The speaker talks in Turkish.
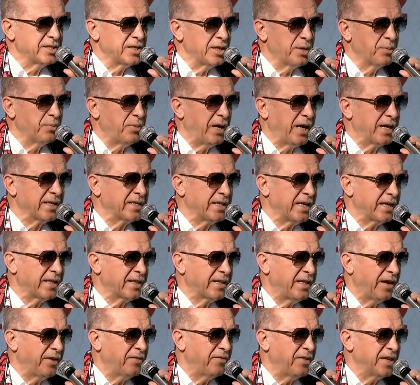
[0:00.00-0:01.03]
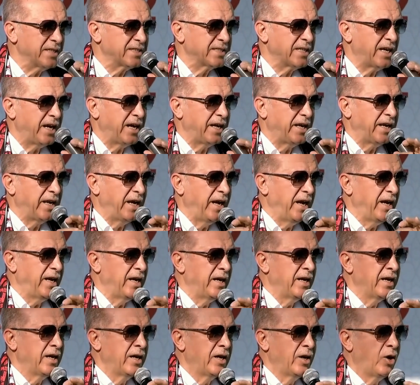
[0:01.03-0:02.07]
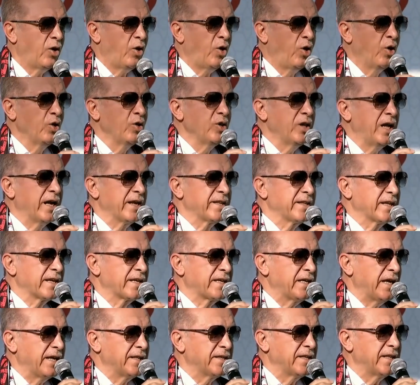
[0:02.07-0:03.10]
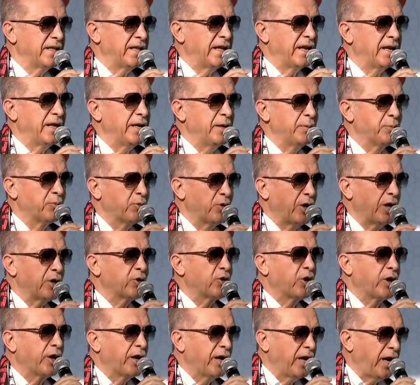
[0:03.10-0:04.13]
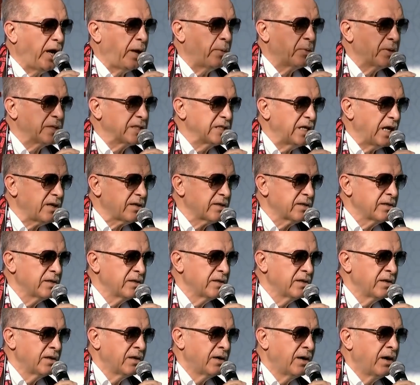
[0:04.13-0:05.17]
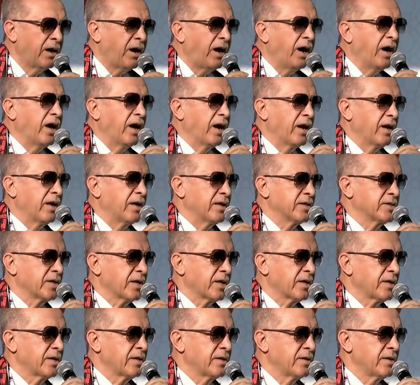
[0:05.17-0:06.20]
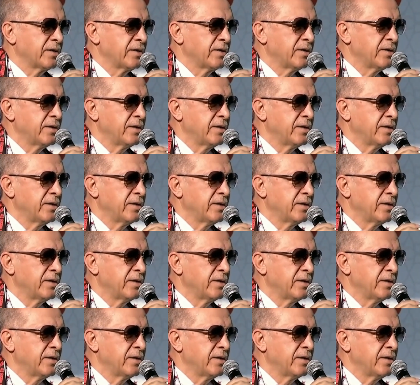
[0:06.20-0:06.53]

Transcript: zincir marketler vesaire onlar da kendilerini buna göre ne yapacak? Ayarlayacak.